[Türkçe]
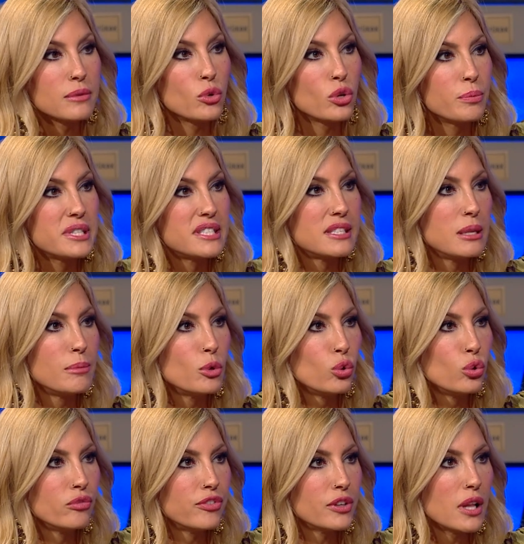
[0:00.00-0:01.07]
öyle bir silme
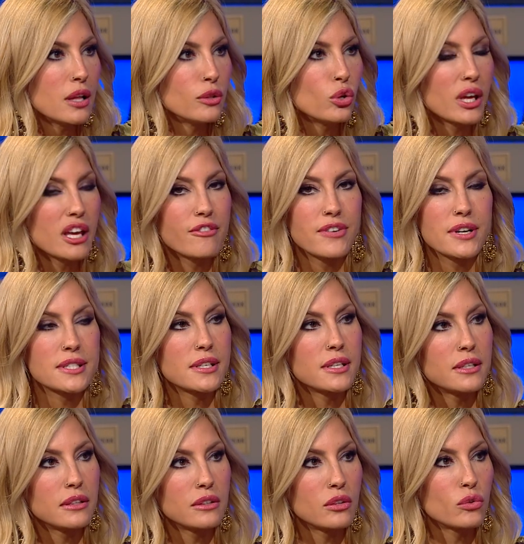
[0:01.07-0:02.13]
huyum falan diyor ki en fazla
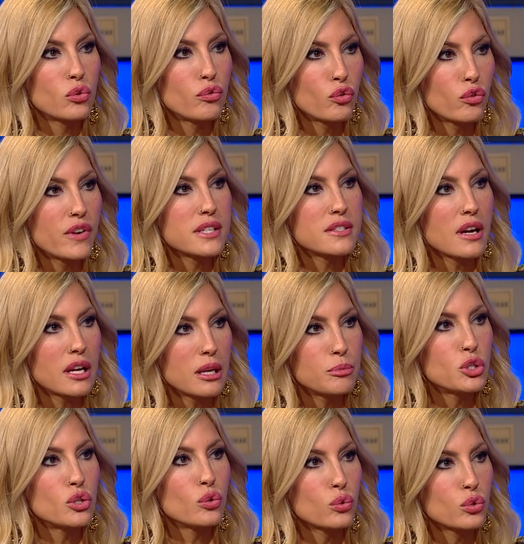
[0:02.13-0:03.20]
hani küfür vesaire bir
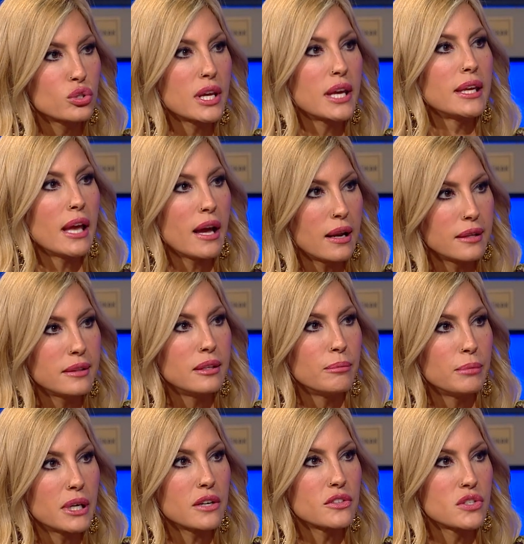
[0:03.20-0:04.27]
şey olursa
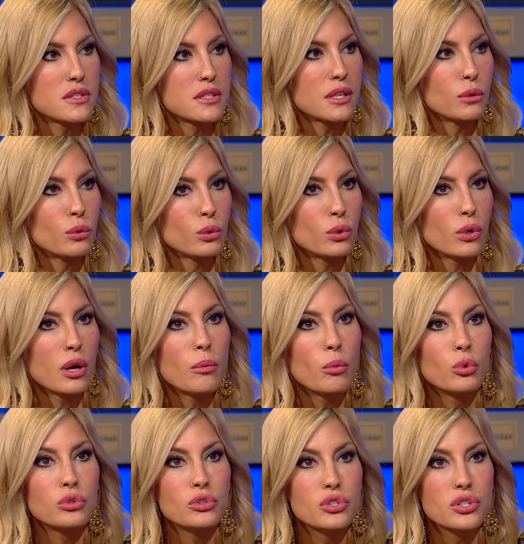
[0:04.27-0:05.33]
engellediğim birkaç insan oluyor
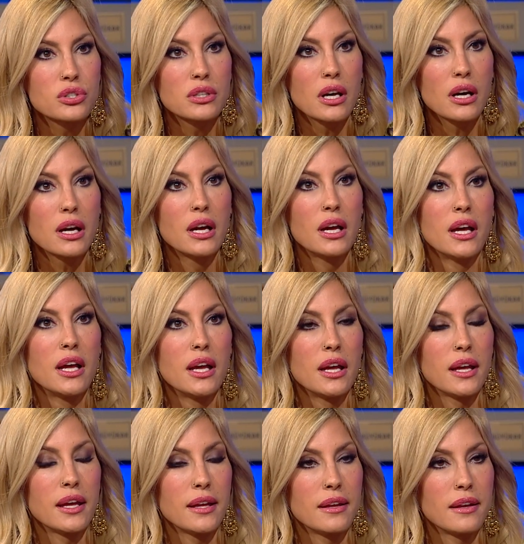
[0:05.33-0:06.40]
ama onun dışında
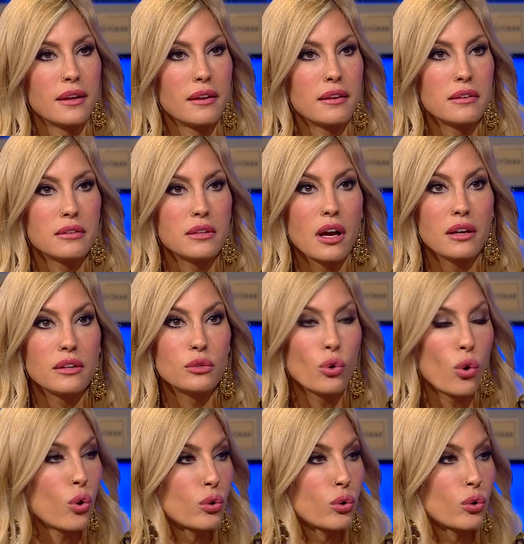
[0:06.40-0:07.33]
ee, yani yok.